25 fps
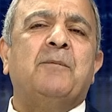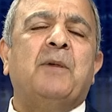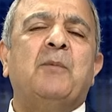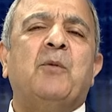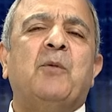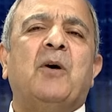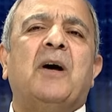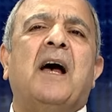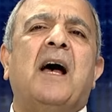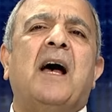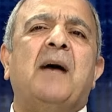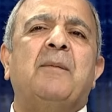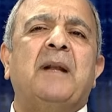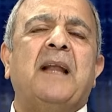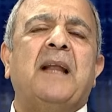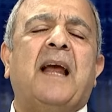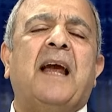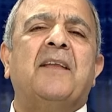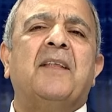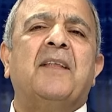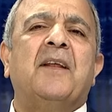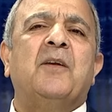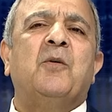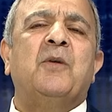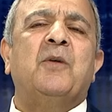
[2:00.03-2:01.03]
بالمقابل
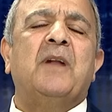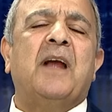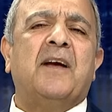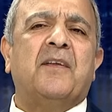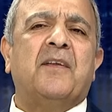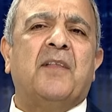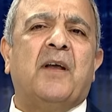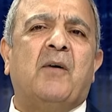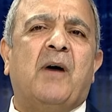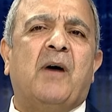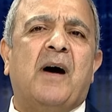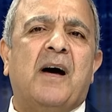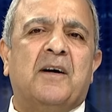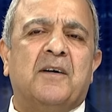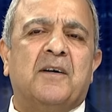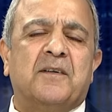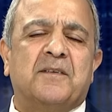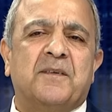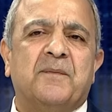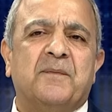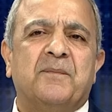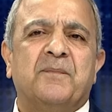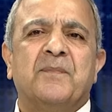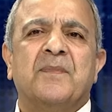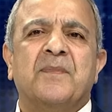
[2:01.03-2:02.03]
أيضا هناك
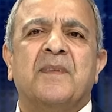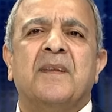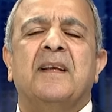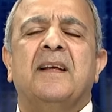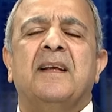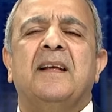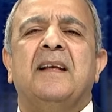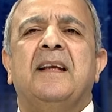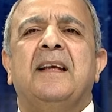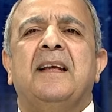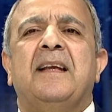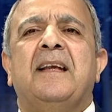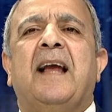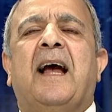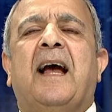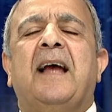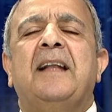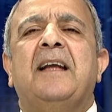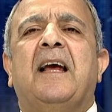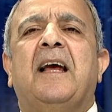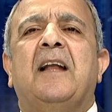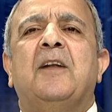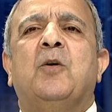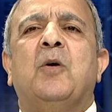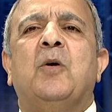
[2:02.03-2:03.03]
ضواغط
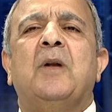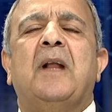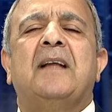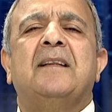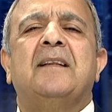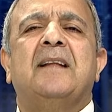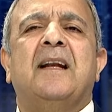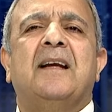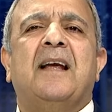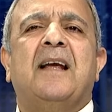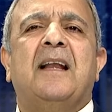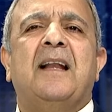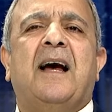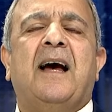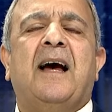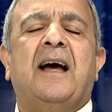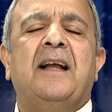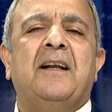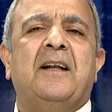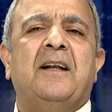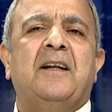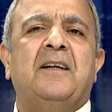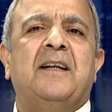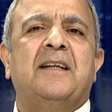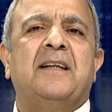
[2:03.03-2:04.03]
يعني الكل أدرك
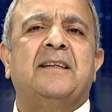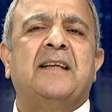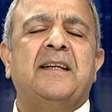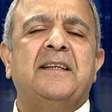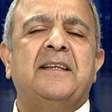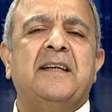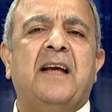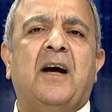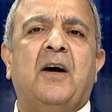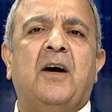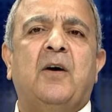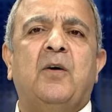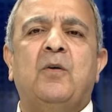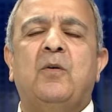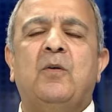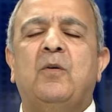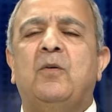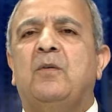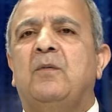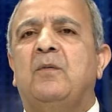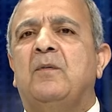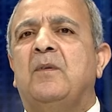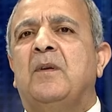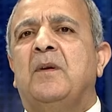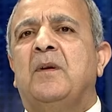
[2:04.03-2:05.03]
الآن
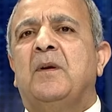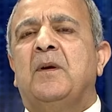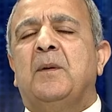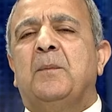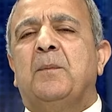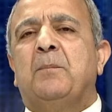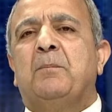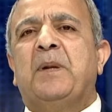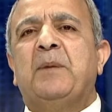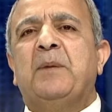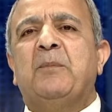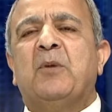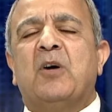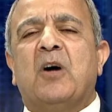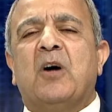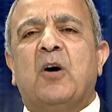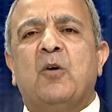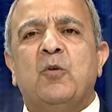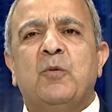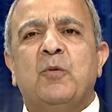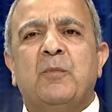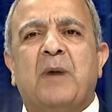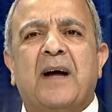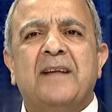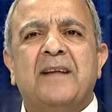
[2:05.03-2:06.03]
نتنياهو
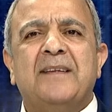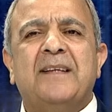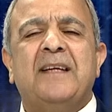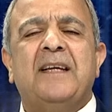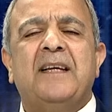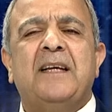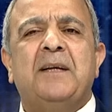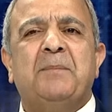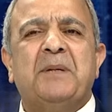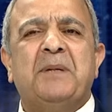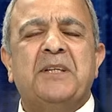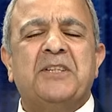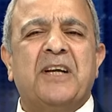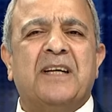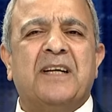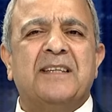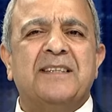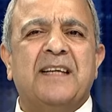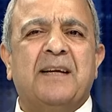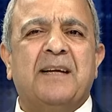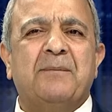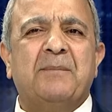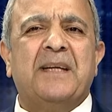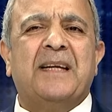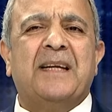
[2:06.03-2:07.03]
بمقوماته
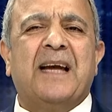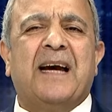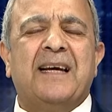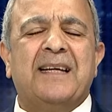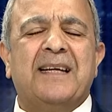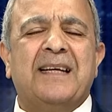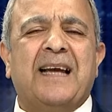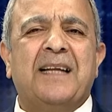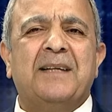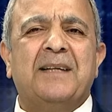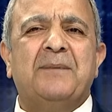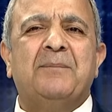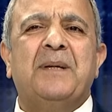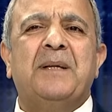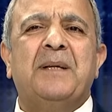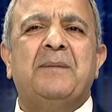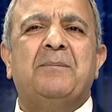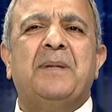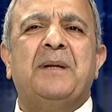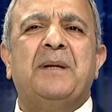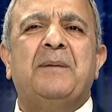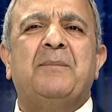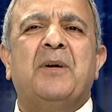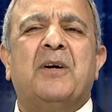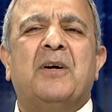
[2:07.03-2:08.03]
بشخصية بك يعني
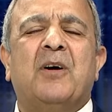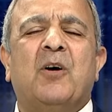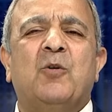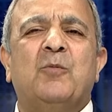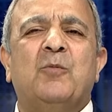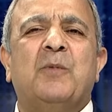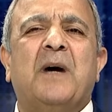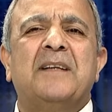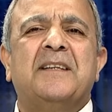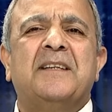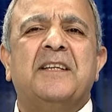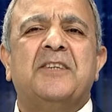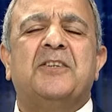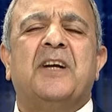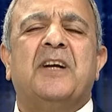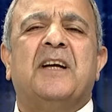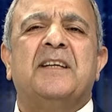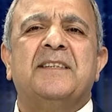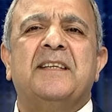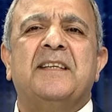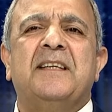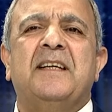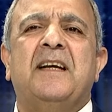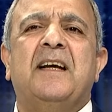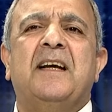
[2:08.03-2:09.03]
بمقوماته
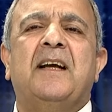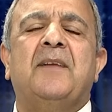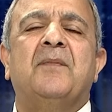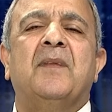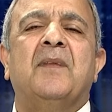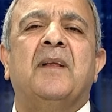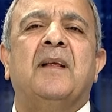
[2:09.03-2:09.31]
الشخصية